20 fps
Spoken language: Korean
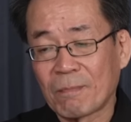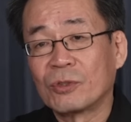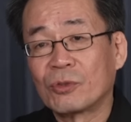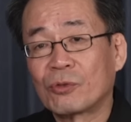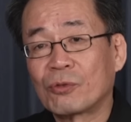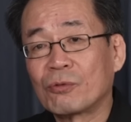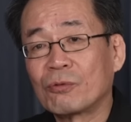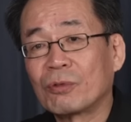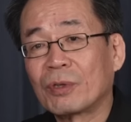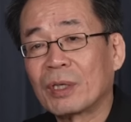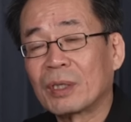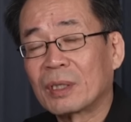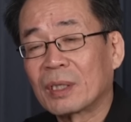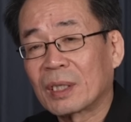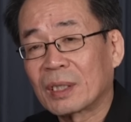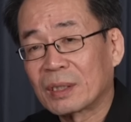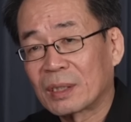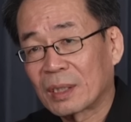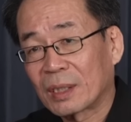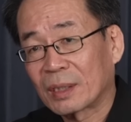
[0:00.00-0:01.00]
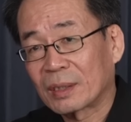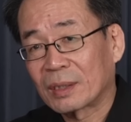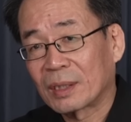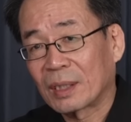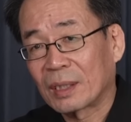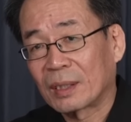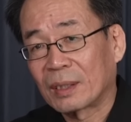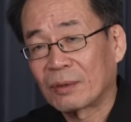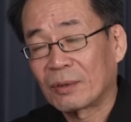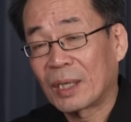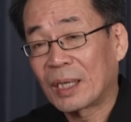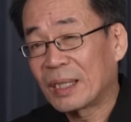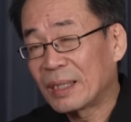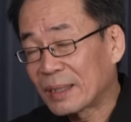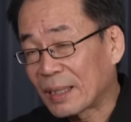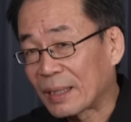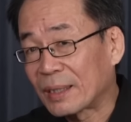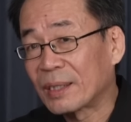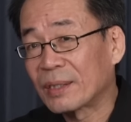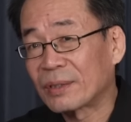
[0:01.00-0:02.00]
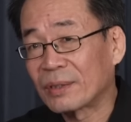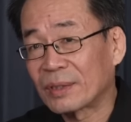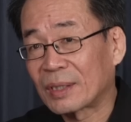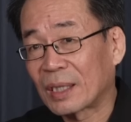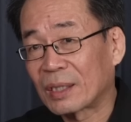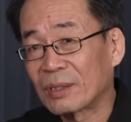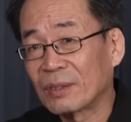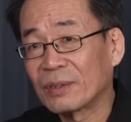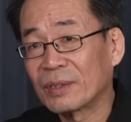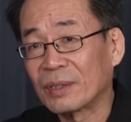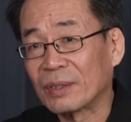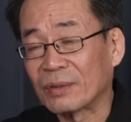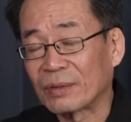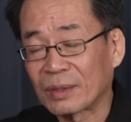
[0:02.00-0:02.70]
중국의 의사가 들어갔다. 확인은 안 됐어요. 다 설이에요.